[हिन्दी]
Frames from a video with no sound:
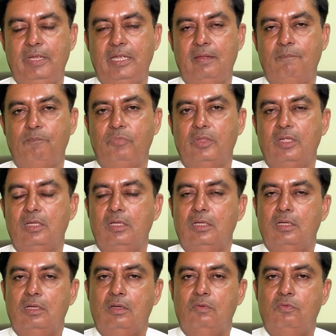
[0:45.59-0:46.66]
में
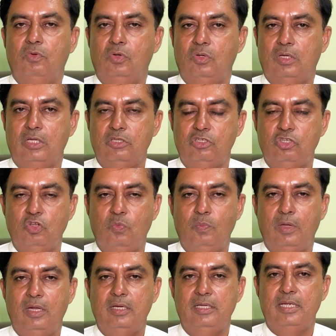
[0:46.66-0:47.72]
वो
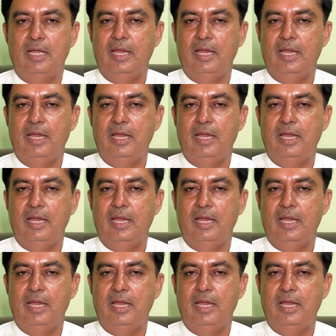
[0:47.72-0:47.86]
कंज्यूमर या